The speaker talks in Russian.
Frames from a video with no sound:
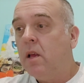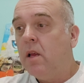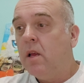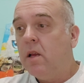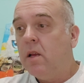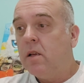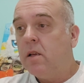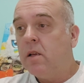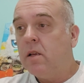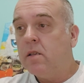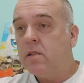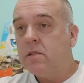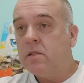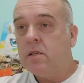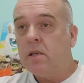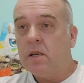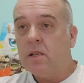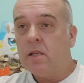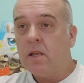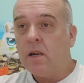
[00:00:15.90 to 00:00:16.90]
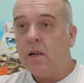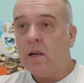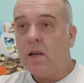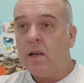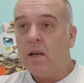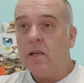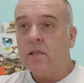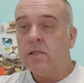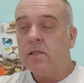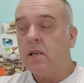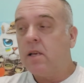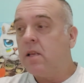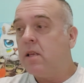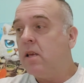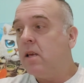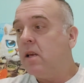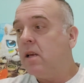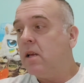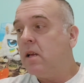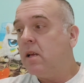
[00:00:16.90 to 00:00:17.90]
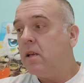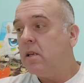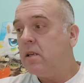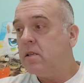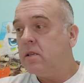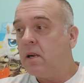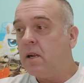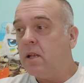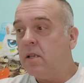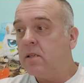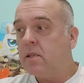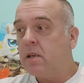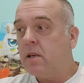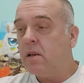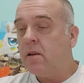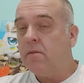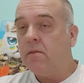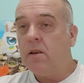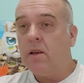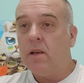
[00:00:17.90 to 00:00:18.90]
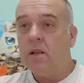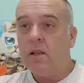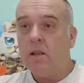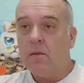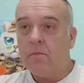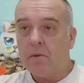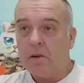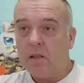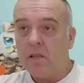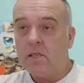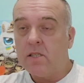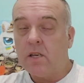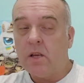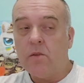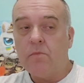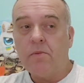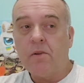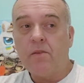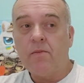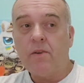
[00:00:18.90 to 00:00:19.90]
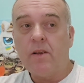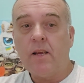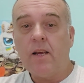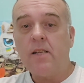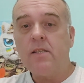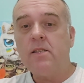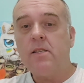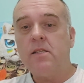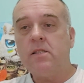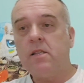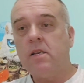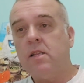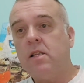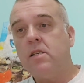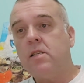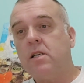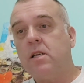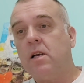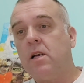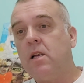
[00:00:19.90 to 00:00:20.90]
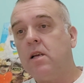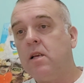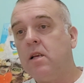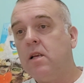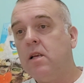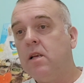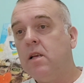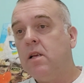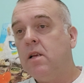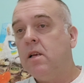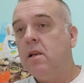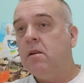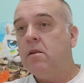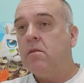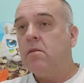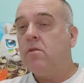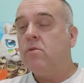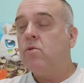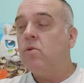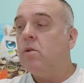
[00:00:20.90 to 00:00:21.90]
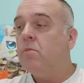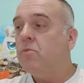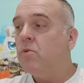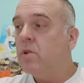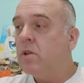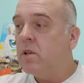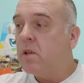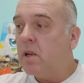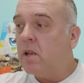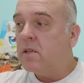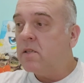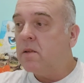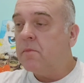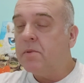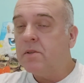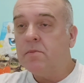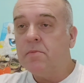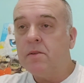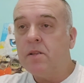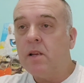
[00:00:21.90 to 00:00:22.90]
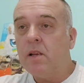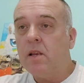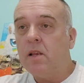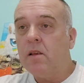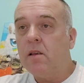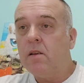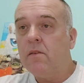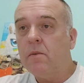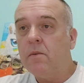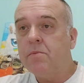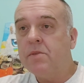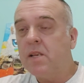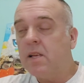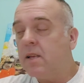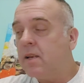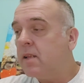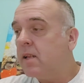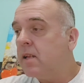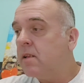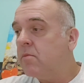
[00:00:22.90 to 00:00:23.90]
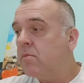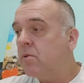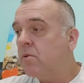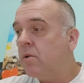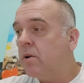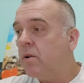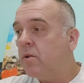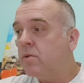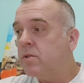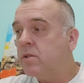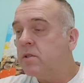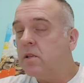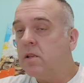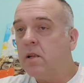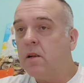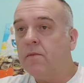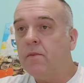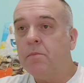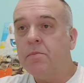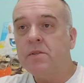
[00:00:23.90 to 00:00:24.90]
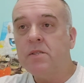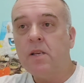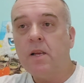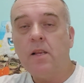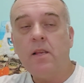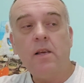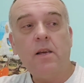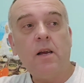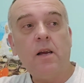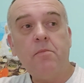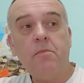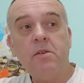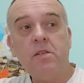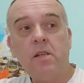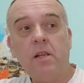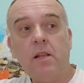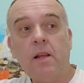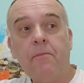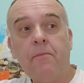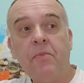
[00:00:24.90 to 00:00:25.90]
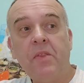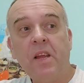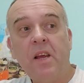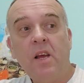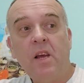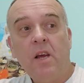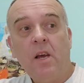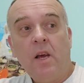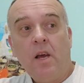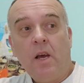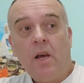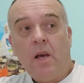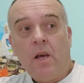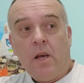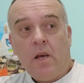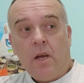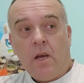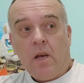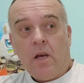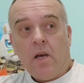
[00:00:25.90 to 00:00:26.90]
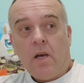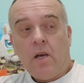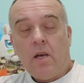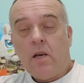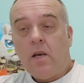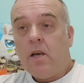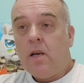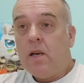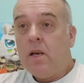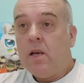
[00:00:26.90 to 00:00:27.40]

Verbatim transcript: из сектора Газа, где израильские военные продолжают продвигаться. Ссылочка, кто ему интересно посмотреть, в описании к данному ролику. Ссылка в описании, как обычно, да. Э,